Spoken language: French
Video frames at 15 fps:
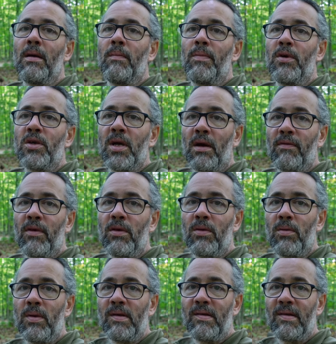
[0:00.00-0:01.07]
Puis je suis
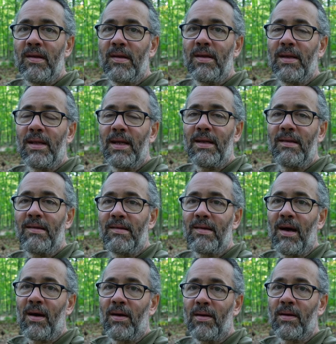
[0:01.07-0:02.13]
revenu ici, il était 10
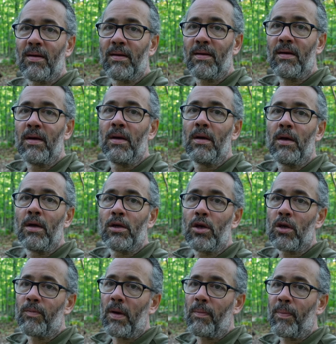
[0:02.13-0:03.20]
heures.
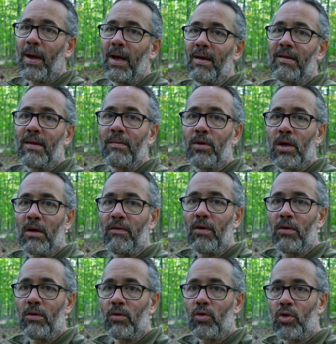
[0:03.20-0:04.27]
Juste par principe, je suis
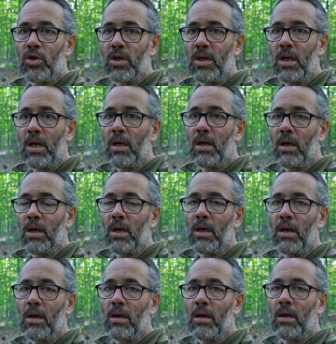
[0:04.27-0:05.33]
revenu coucher
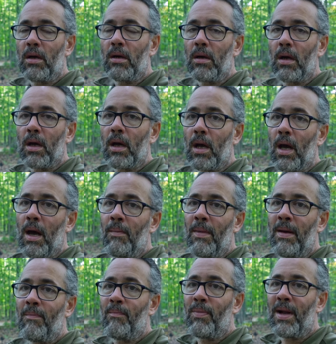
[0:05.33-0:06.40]
euh, à la
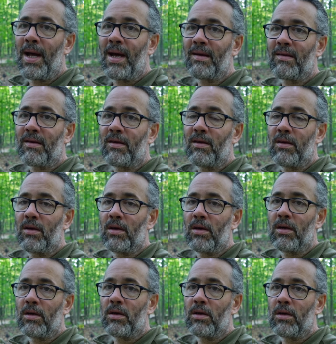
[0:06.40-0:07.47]
même place que
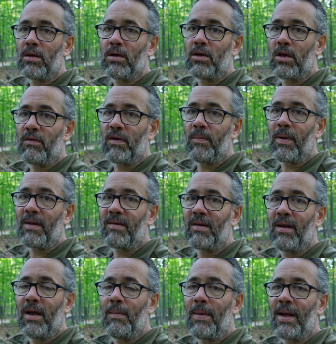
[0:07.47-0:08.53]
je devais
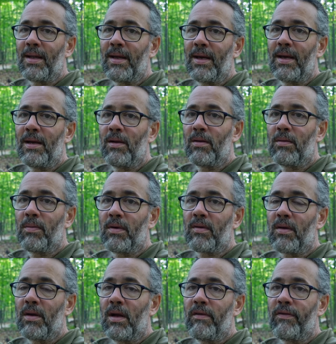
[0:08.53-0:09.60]
partir le matin, là, parce
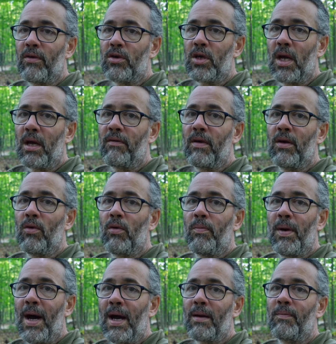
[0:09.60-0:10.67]
que dans le fond, j'étais arrivé au
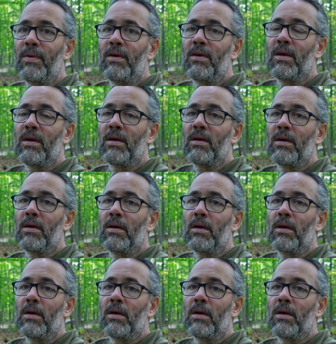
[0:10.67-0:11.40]
parc, puis euh,